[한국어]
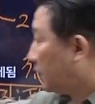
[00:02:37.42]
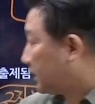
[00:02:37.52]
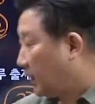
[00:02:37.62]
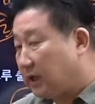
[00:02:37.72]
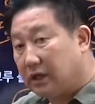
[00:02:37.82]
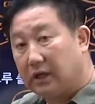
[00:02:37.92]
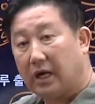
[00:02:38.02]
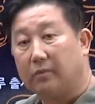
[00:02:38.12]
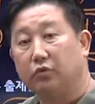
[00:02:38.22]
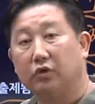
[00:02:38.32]
할 때
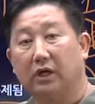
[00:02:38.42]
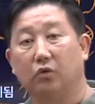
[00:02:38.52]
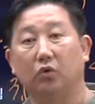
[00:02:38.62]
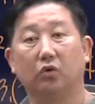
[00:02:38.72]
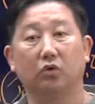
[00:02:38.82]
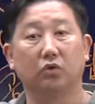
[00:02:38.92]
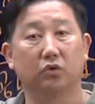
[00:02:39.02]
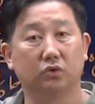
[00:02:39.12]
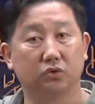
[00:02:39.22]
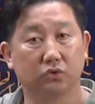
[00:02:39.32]

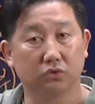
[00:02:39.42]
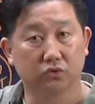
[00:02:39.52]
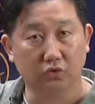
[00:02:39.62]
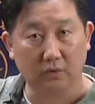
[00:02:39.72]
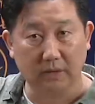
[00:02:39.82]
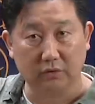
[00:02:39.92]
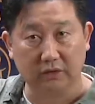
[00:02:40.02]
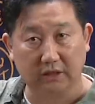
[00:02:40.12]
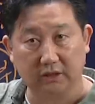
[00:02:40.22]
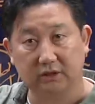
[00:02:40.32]
학문하고 수험하고
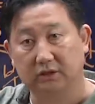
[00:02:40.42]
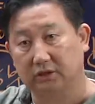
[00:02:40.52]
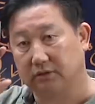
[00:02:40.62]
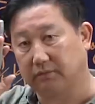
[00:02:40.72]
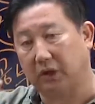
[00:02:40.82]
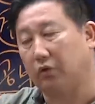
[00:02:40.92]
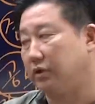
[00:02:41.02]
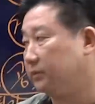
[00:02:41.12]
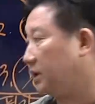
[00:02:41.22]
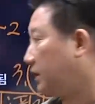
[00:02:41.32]
다른 것은 바로
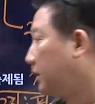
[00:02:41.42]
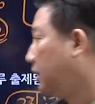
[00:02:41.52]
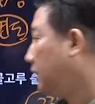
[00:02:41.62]
이겁니다.